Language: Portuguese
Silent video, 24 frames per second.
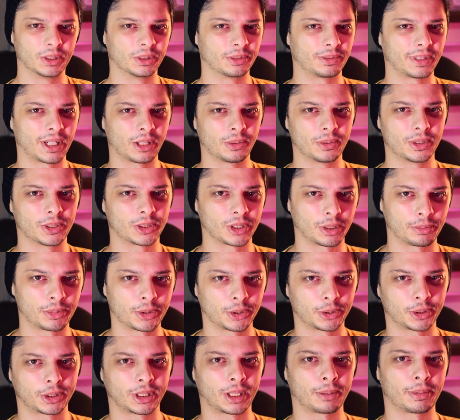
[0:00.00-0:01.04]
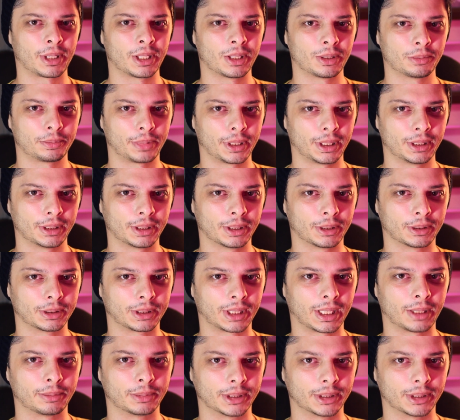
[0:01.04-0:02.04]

Não falo isso só porque eu tô trabalhando pra ele não, tá